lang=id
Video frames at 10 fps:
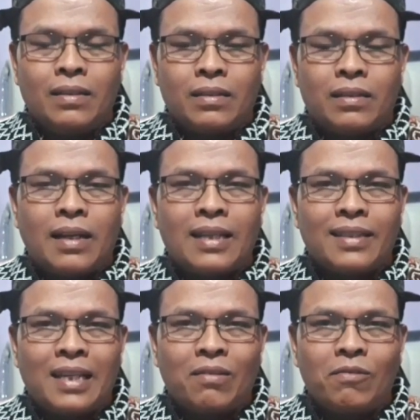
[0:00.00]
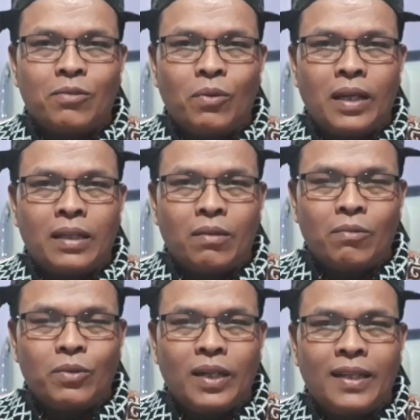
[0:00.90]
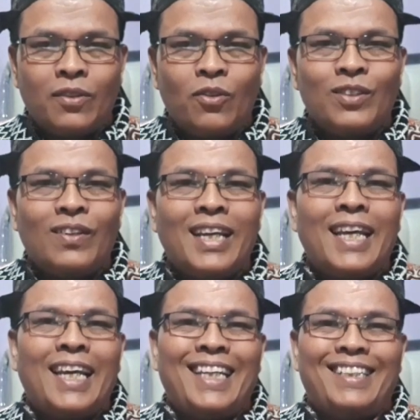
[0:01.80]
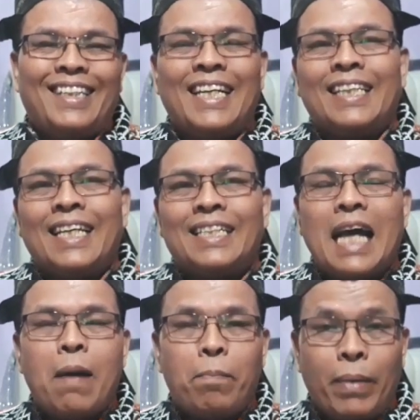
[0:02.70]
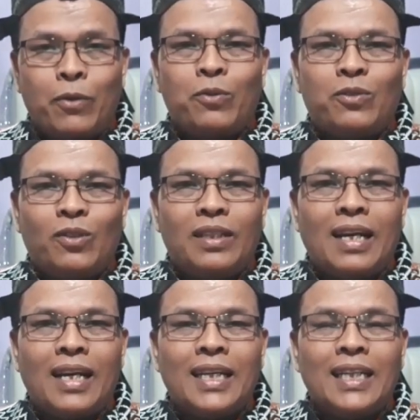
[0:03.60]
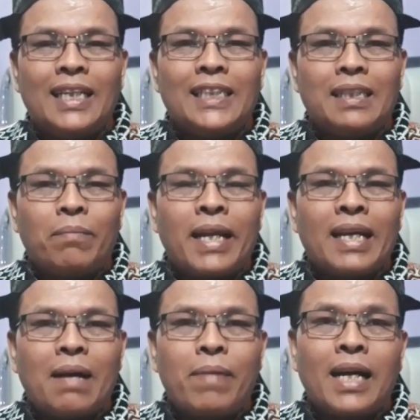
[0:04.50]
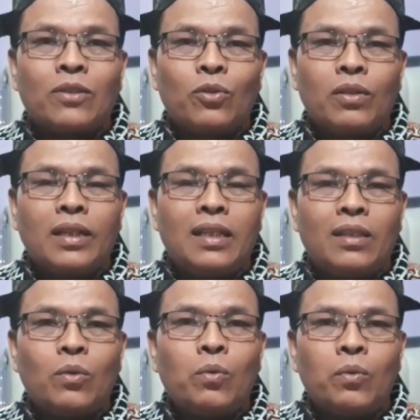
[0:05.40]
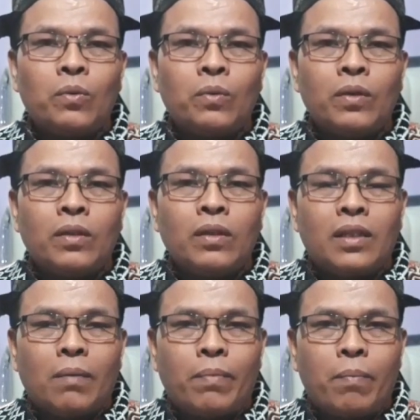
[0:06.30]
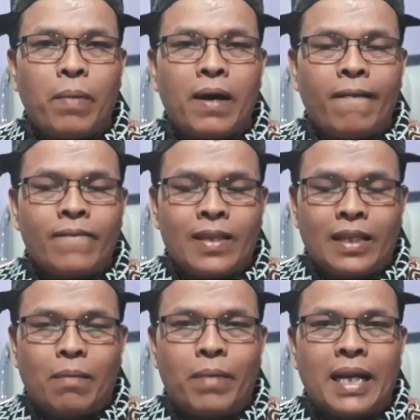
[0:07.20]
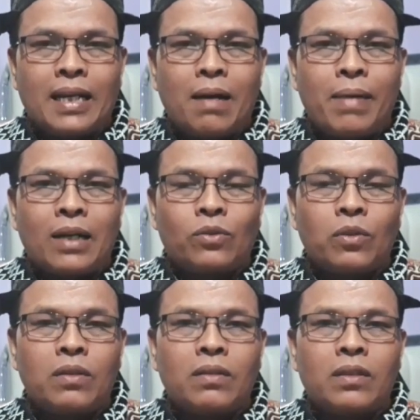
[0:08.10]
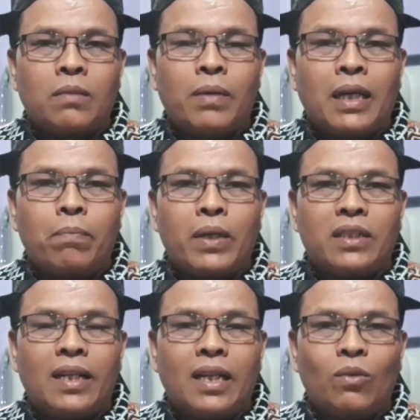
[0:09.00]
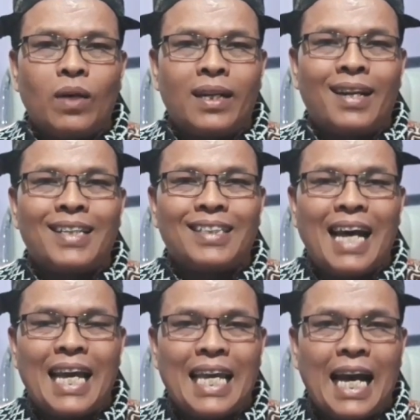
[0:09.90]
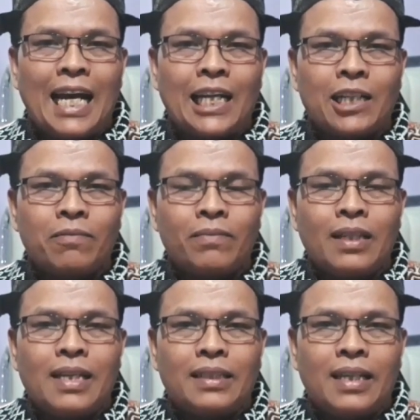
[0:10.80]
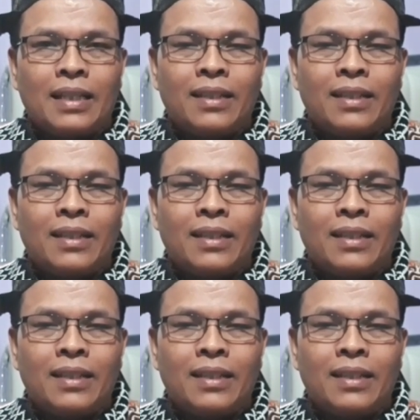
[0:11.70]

setelah saya telusuri telusuri telusuri eh ternyata dapat ujungnya yang mereka maksud itu yang bapak yang mereka maksud sebagai presiden itu adalah saya saya